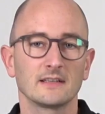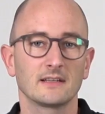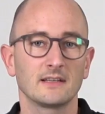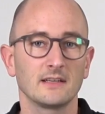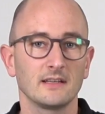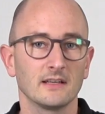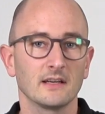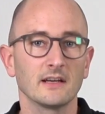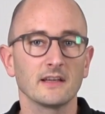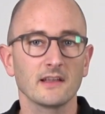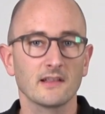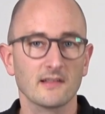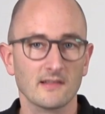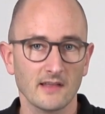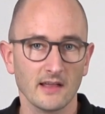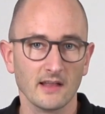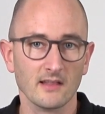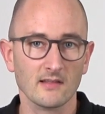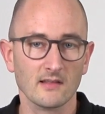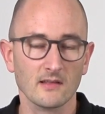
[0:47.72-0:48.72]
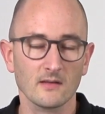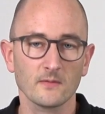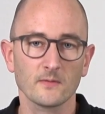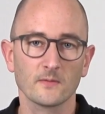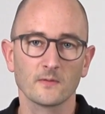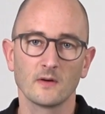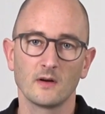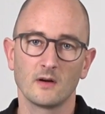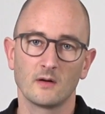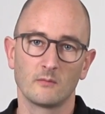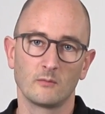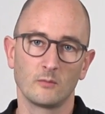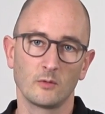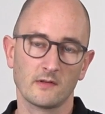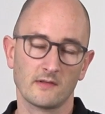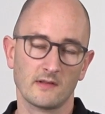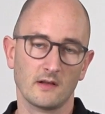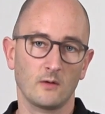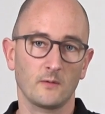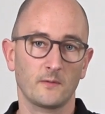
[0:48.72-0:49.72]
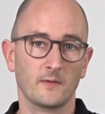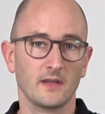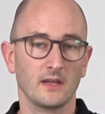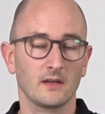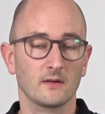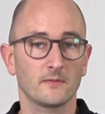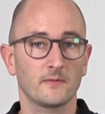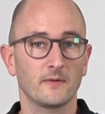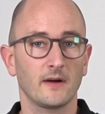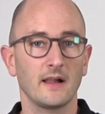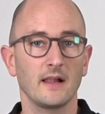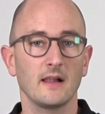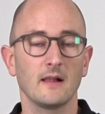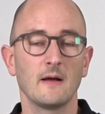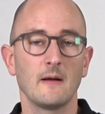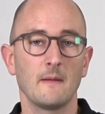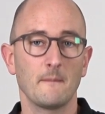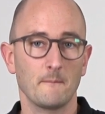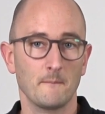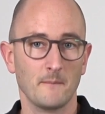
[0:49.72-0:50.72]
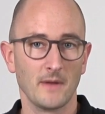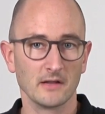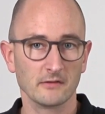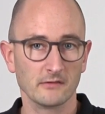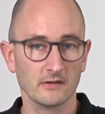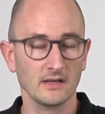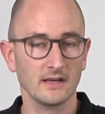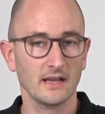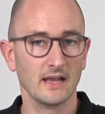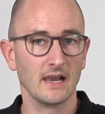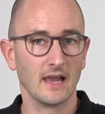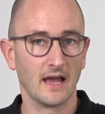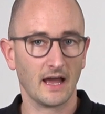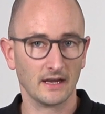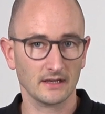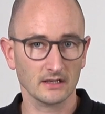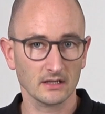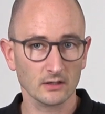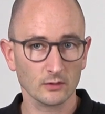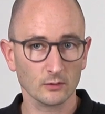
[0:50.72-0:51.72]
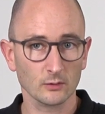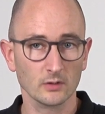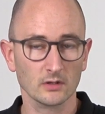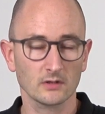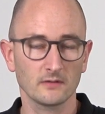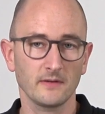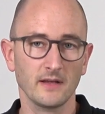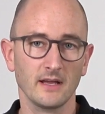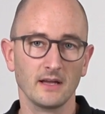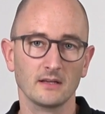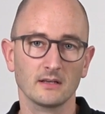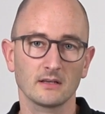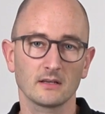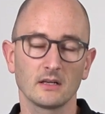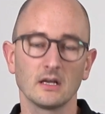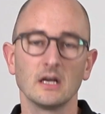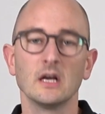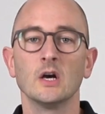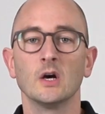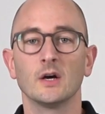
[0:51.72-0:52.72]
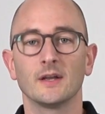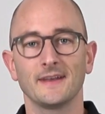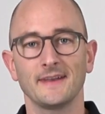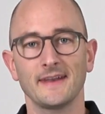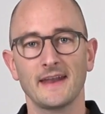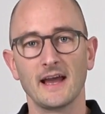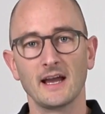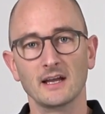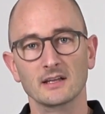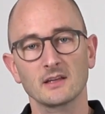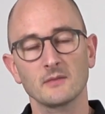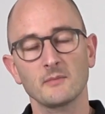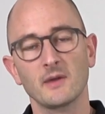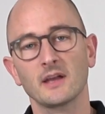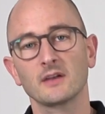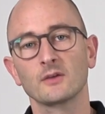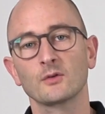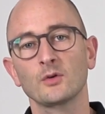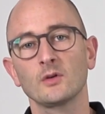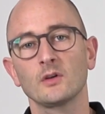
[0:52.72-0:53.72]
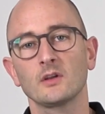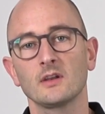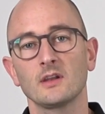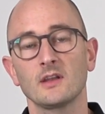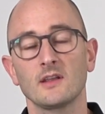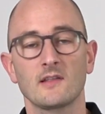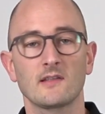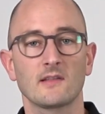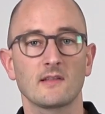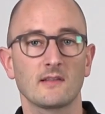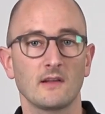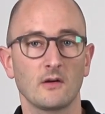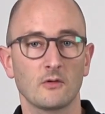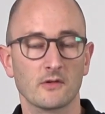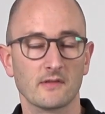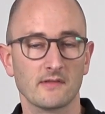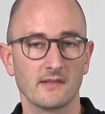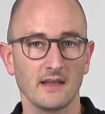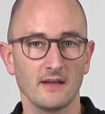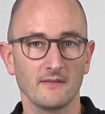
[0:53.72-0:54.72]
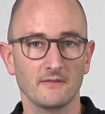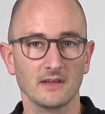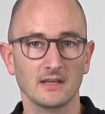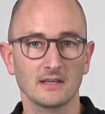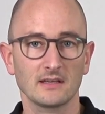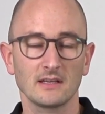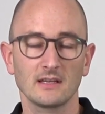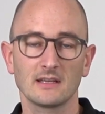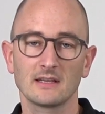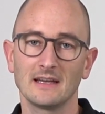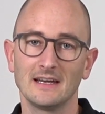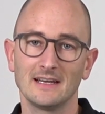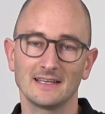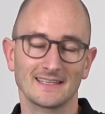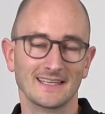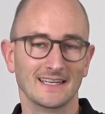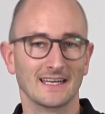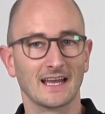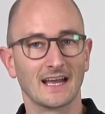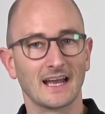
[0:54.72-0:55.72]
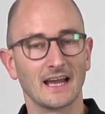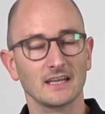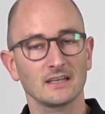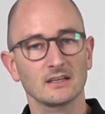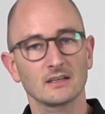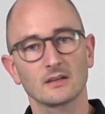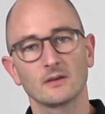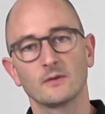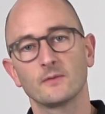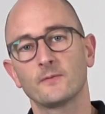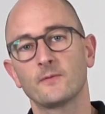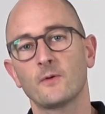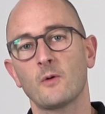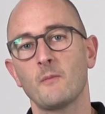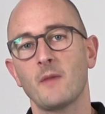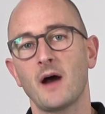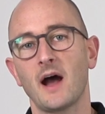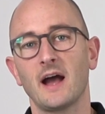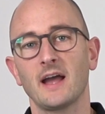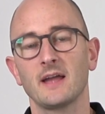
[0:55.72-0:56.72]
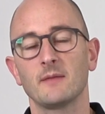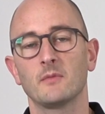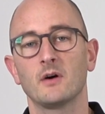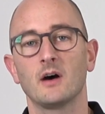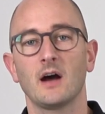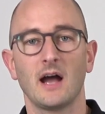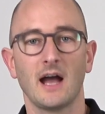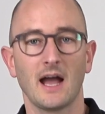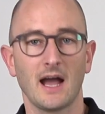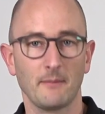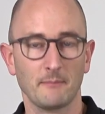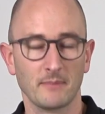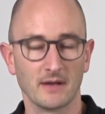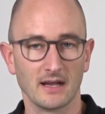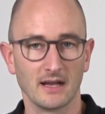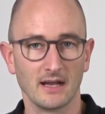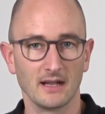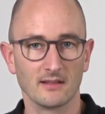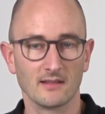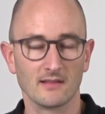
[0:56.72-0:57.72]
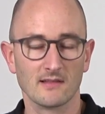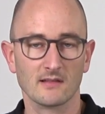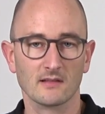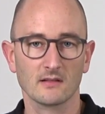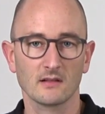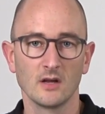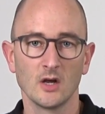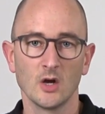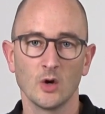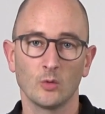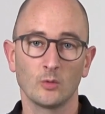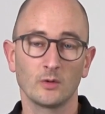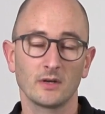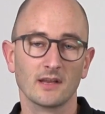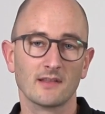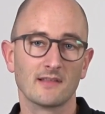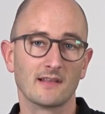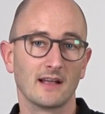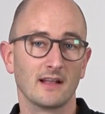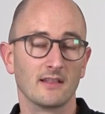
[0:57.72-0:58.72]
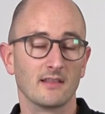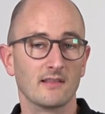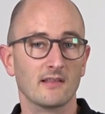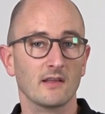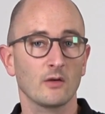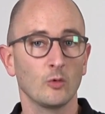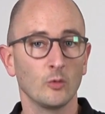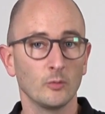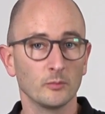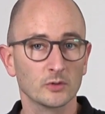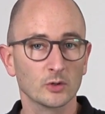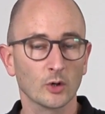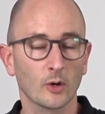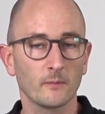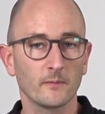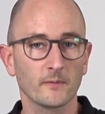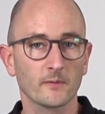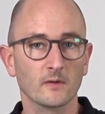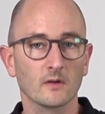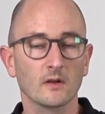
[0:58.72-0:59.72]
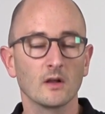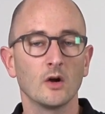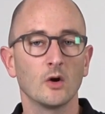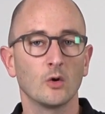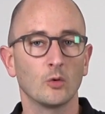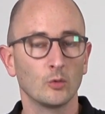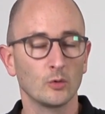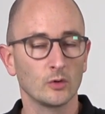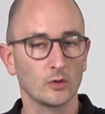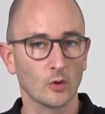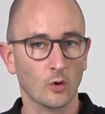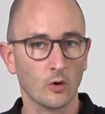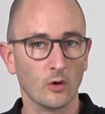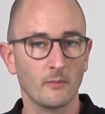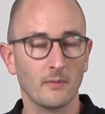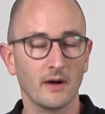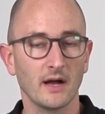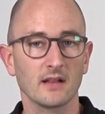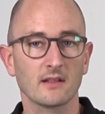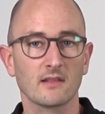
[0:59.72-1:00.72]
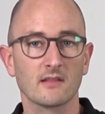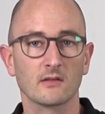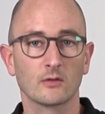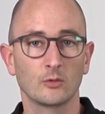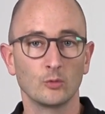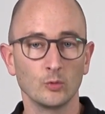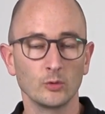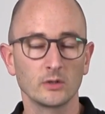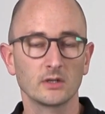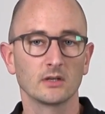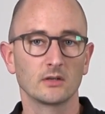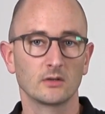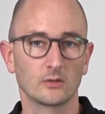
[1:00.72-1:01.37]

Die Extensive muss auf jeden Fall maschinell angerührt werden. Nach dem Anrühren ist es auch sehr wichtig, den Rand vom Eimer abkratzen und das Ganze umtopfen und nochmals gut